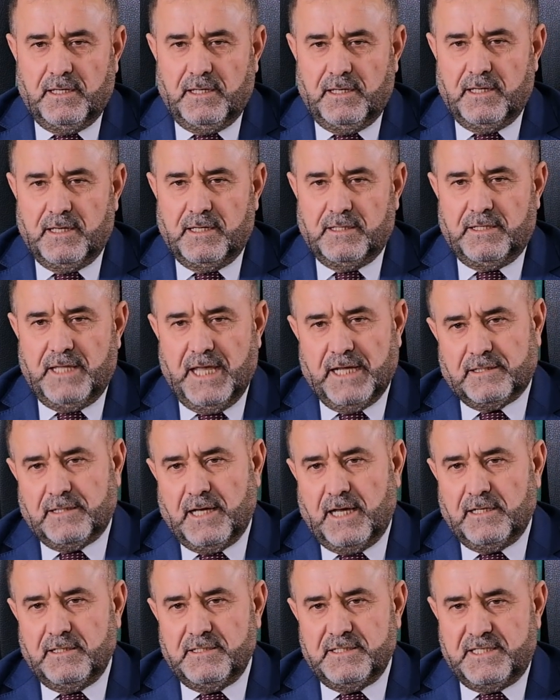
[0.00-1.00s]
e,
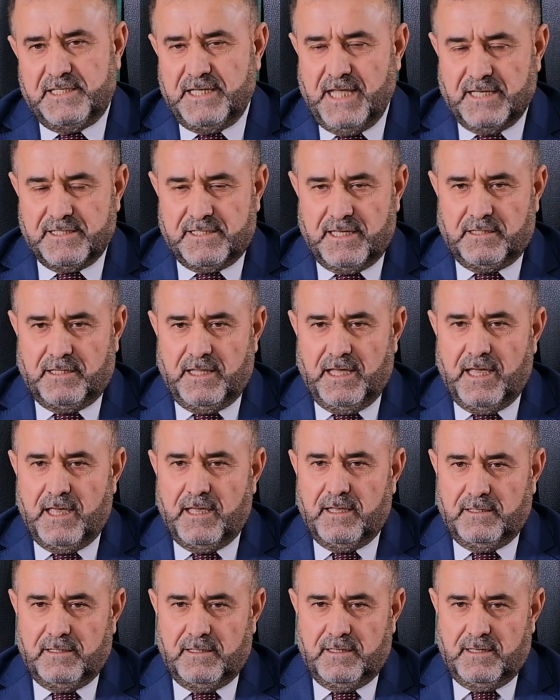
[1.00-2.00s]
tekrar
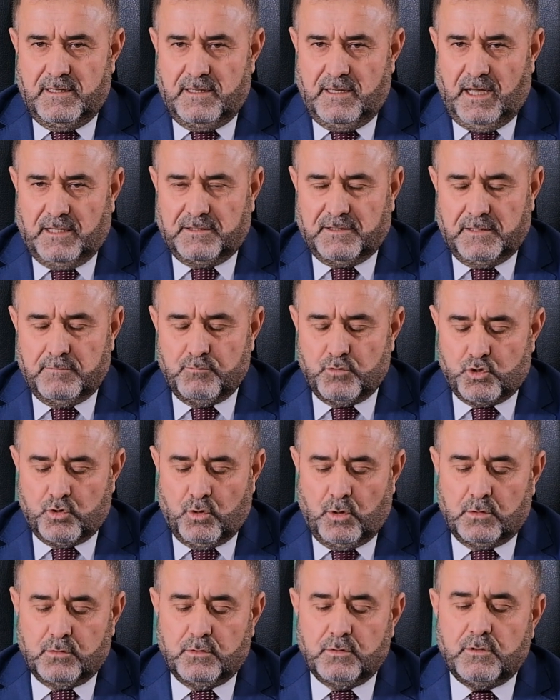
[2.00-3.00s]
siyasete e, atılmış
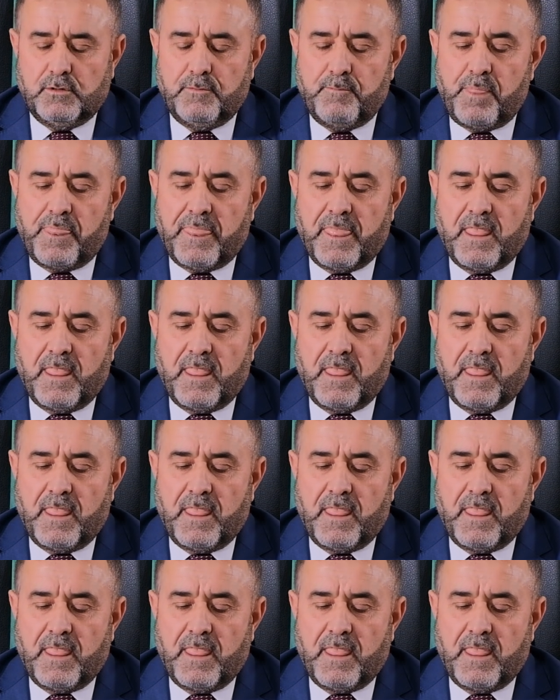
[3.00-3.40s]
olduk.